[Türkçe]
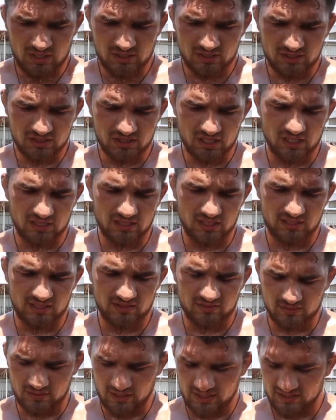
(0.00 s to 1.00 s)
İnşallah
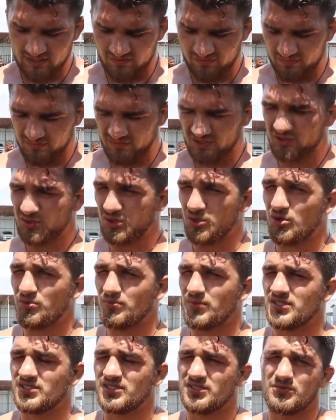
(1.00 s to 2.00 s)
hedefimize son
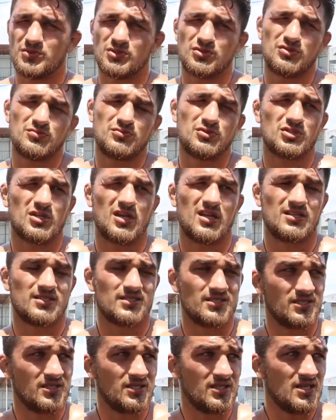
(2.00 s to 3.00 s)
15-20 günümüz
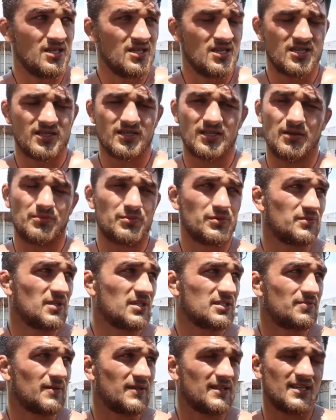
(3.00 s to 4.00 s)
kaldı. Rabbim
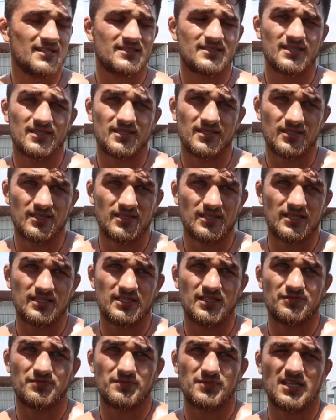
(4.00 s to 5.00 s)
nasip ederse
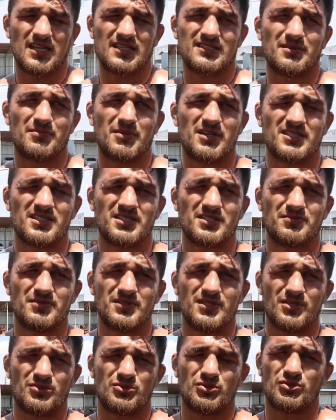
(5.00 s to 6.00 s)
hedefimiz her zamanki gibi
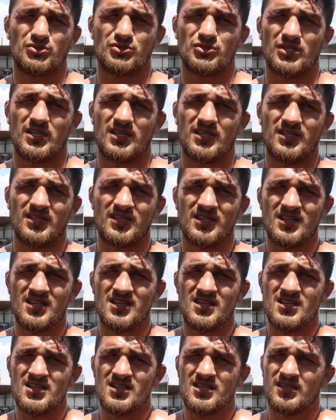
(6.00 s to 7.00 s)
yine kürsüye.
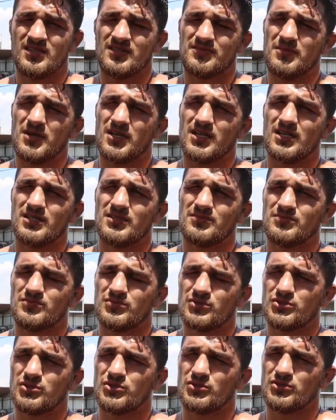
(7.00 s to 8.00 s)
Bakalım
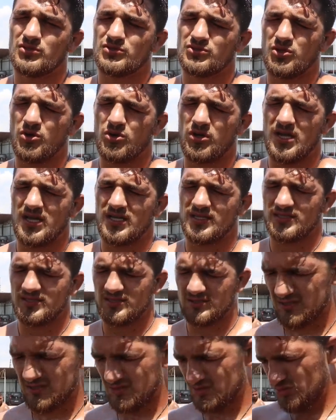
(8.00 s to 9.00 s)
bu şu çok ağır
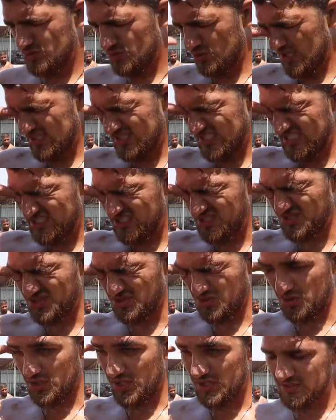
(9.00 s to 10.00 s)
süreç
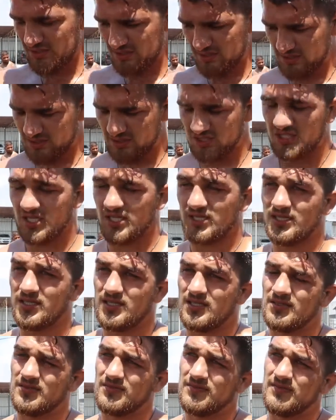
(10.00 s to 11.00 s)
geçiriyoruz şu an.
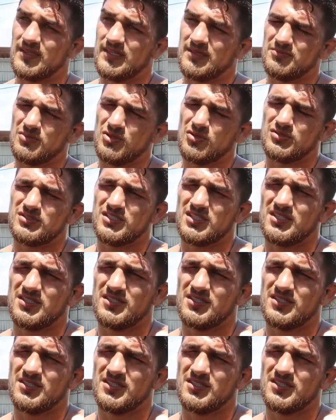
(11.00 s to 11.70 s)
İnşallah verimli olacak.